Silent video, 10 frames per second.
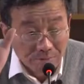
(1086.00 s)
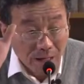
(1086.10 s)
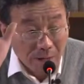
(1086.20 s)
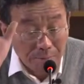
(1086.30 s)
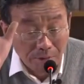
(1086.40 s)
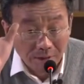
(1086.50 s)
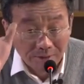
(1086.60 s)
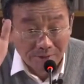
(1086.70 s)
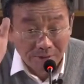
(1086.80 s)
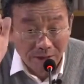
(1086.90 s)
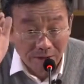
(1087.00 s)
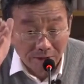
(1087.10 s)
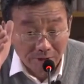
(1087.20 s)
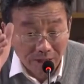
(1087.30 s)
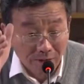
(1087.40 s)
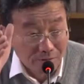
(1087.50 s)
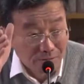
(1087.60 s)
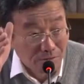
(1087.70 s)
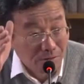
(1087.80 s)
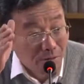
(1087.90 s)
它不能停留在
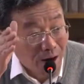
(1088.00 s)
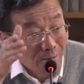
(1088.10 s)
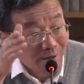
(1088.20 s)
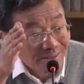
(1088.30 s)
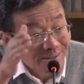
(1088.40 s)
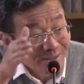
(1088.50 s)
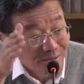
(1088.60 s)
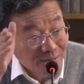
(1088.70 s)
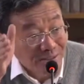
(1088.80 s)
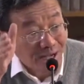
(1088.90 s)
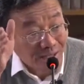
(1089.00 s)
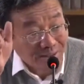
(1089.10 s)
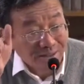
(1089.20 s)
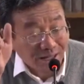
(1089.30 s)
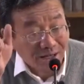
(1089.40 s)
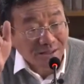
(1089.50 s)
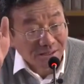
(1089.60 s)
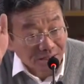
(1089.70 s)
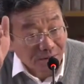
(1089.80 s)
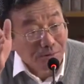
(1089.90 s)
物化为使用价值这样一个
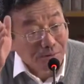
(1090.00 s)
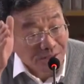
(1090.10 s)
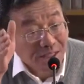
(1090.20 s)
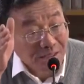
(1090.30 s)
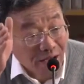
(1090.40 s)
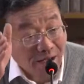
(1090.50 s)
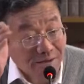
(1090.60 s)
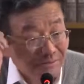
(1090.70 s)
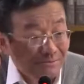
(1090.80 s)
实物形态。